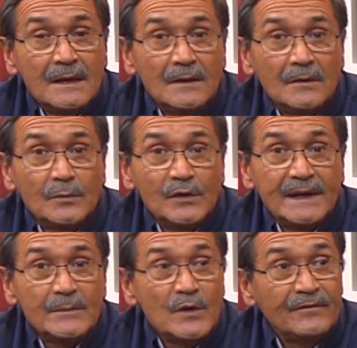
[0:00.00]
lo,
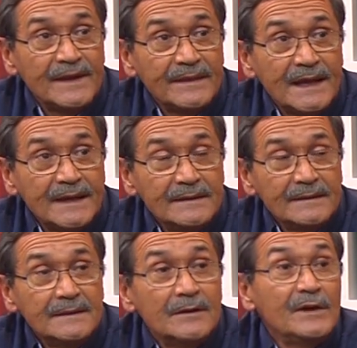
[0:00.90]
pudiéramos enfrentar
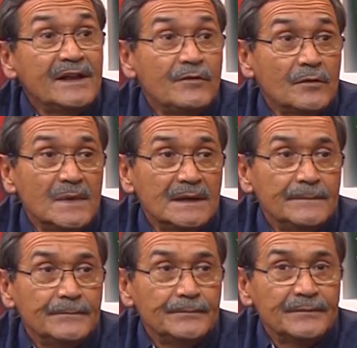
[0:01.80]
de buena forma.
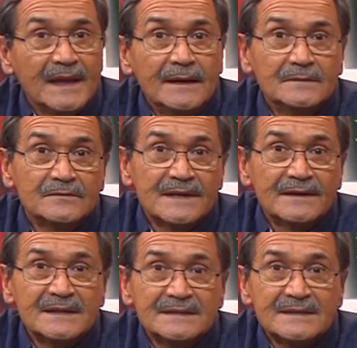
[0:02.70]
Mm. ¿ya? Tú sabes
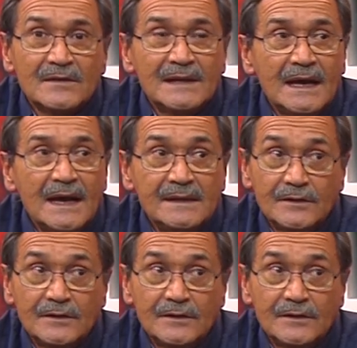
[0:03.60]
que en sexualidad hay de